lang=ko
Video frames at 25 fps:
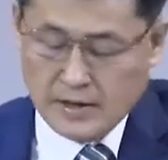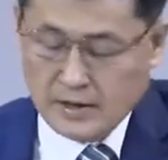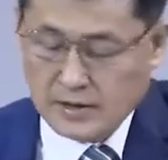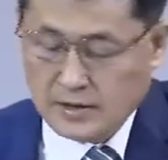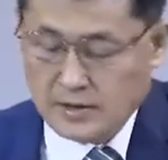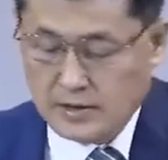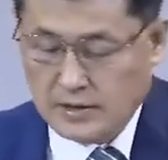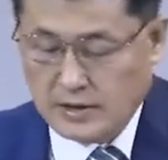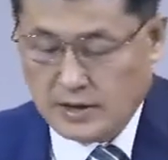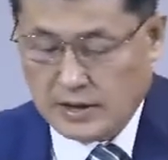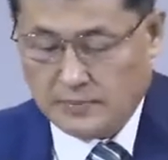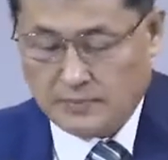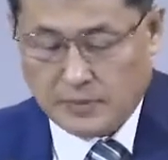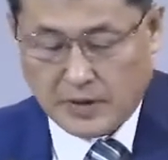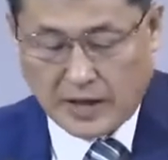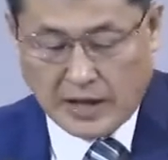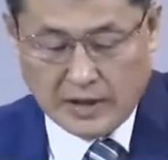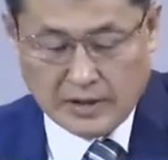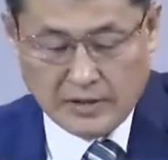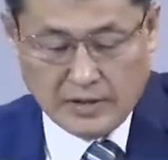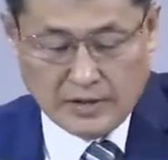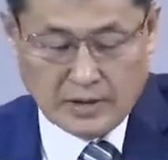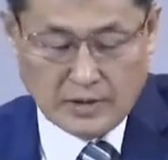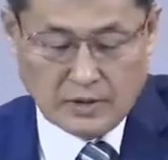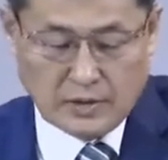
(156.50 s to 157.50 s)
그러나
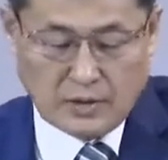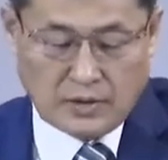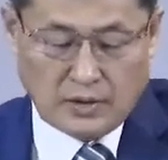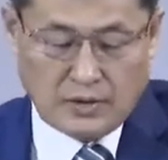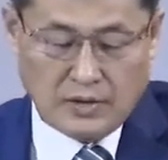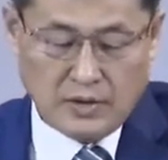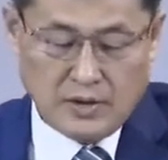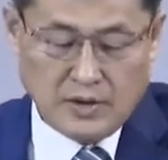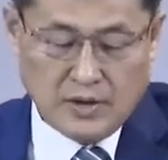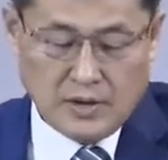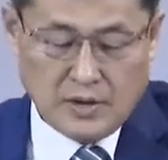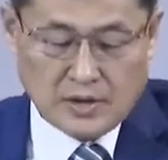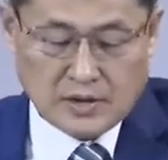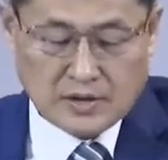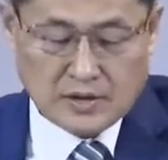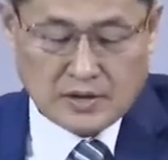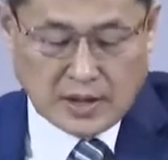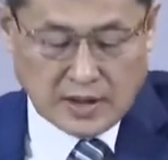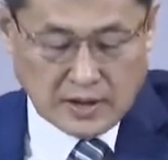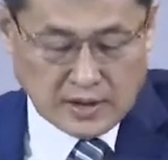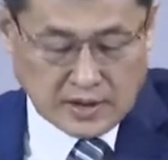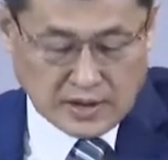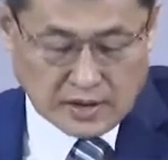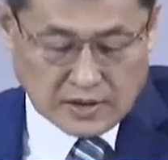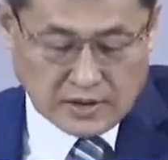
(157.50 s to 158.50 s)
반대로
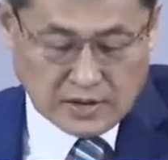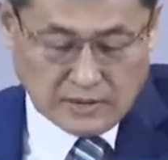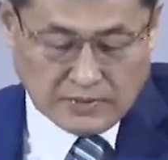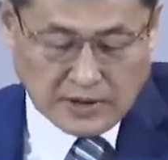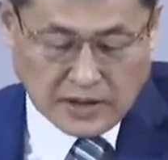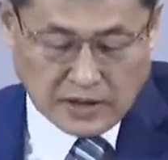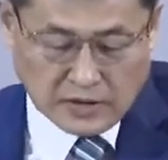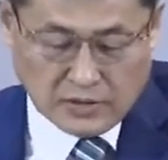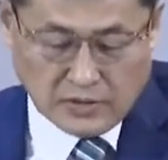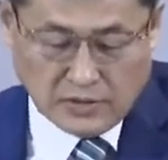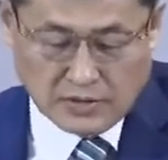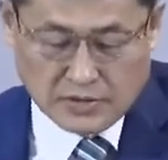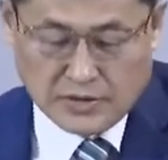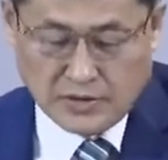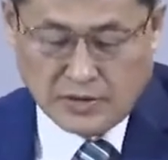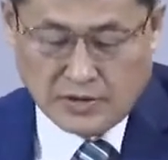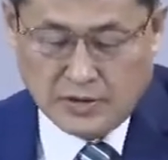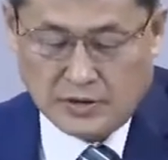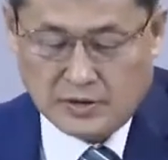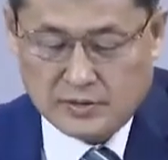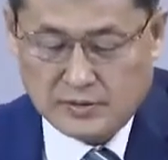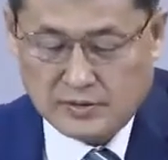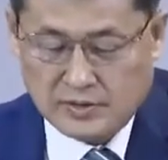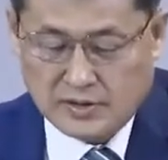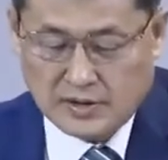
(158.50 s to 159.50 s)
생각을
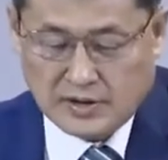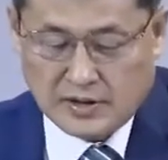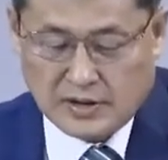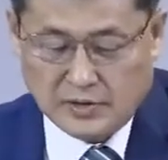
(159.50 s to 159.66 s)
바꿔서요.